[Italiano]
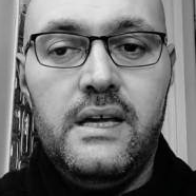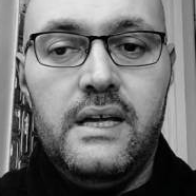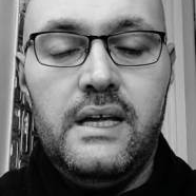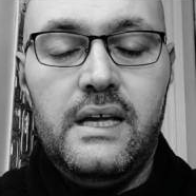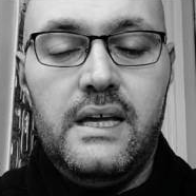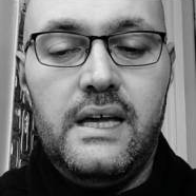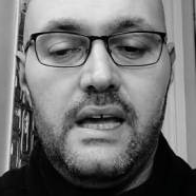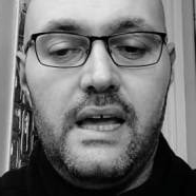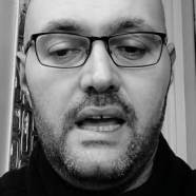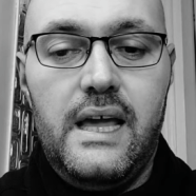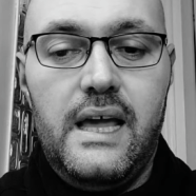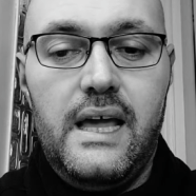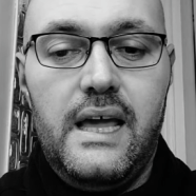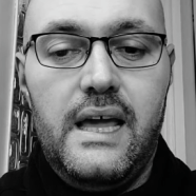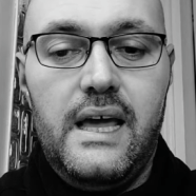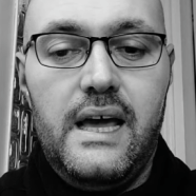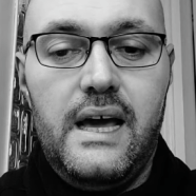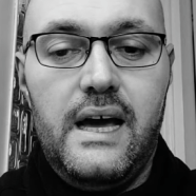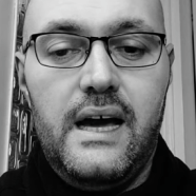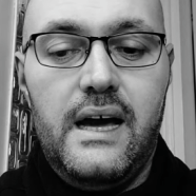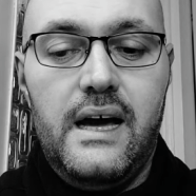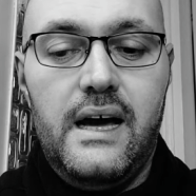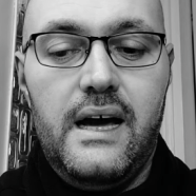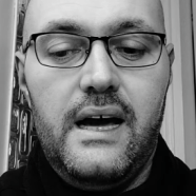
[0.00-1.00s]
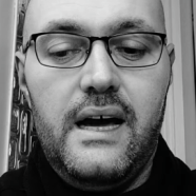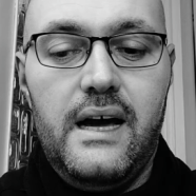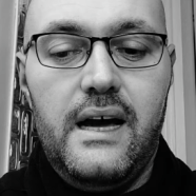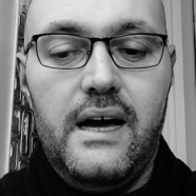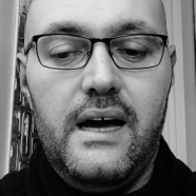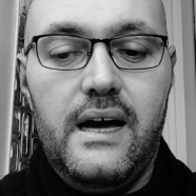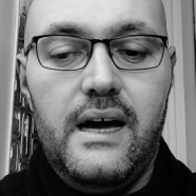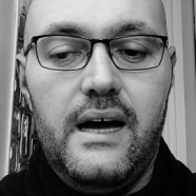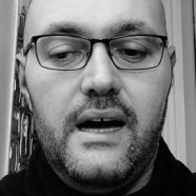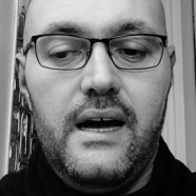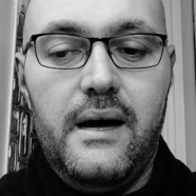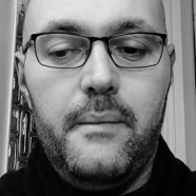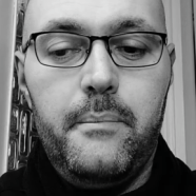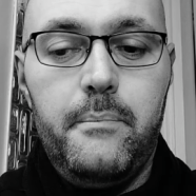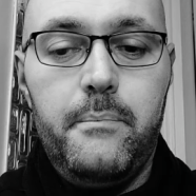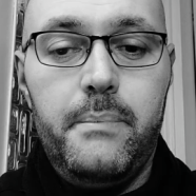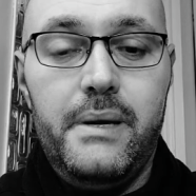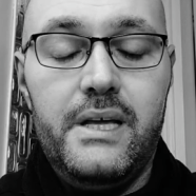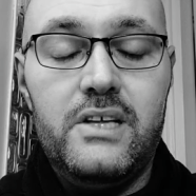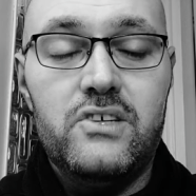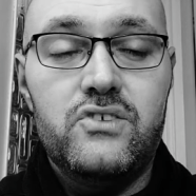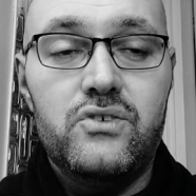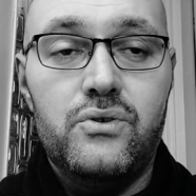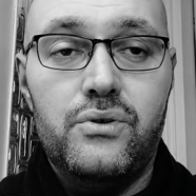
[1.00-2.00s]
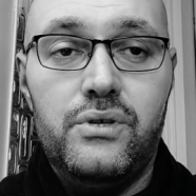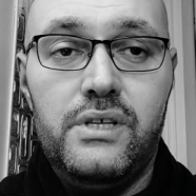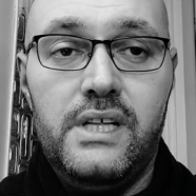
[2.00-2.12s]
che uh, pensano